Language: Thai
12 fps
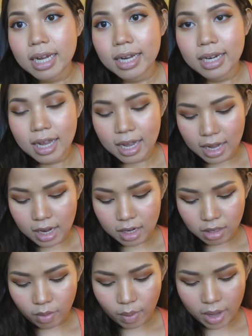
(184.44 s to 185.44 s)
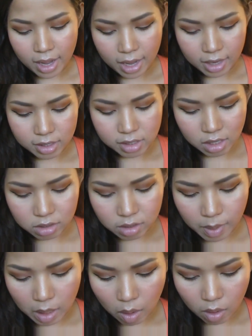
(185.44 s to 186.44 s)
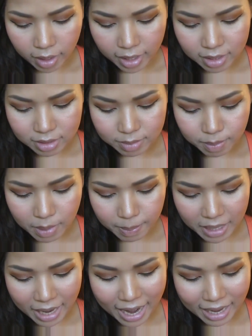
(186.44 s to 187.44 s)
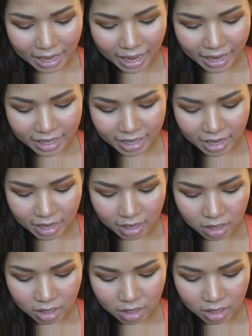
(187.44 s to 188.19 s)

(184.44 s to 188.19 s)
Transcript: China แต่ว่าเราจะมาลองกันมันเป็นไฮไลท์นะคะ